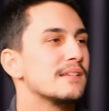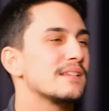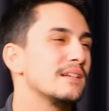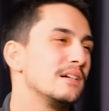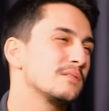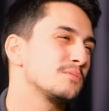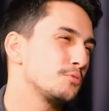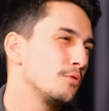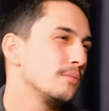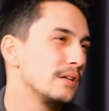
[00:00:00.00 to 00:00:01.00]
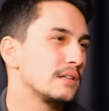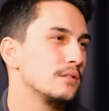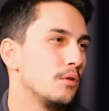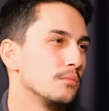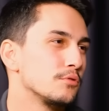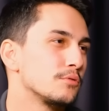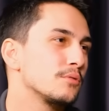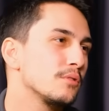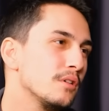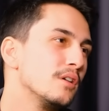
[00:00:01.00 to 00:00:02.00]
Zaten 60 bölüme yakın
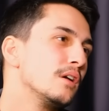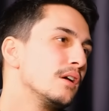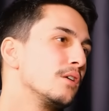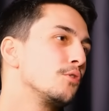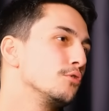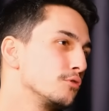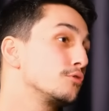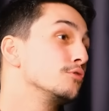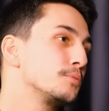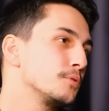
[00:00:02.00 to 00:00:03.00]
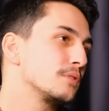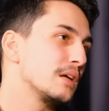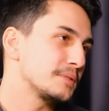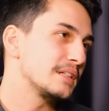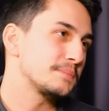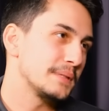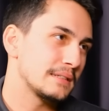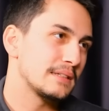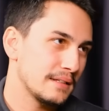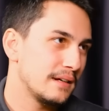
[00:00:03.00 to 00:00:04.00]
olmuştu. Çok çektin, Konuklu evet, program evet.
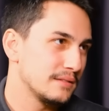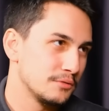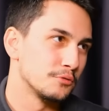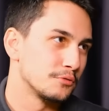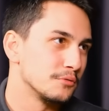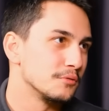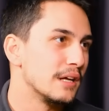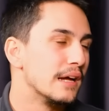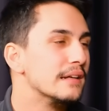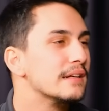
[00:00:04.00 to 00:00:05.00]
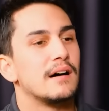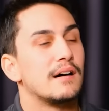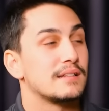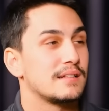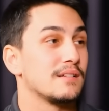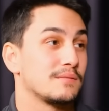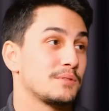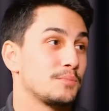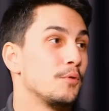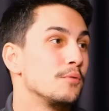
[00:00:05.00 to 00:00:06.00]
çekmekte anlıyorsundur evet. yani. Artık
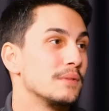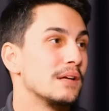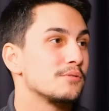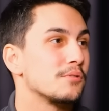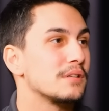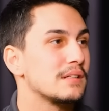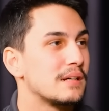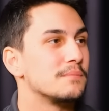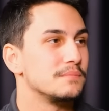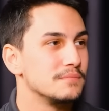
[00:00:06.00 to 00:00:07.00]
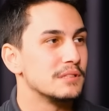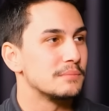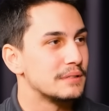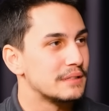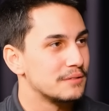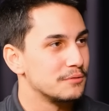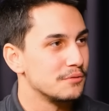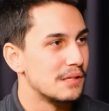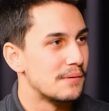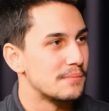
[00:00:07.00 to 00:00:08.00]
60 bölümden sonra ya buna bir
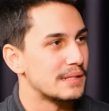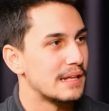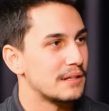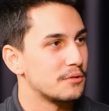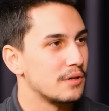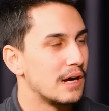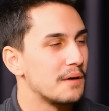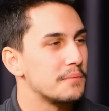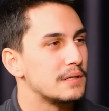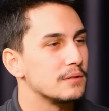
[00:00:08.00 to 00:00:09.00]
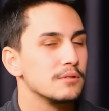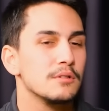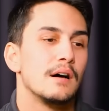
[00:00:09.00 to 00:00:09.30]
dur dememiz gerekiyor hmm. galiba olduk.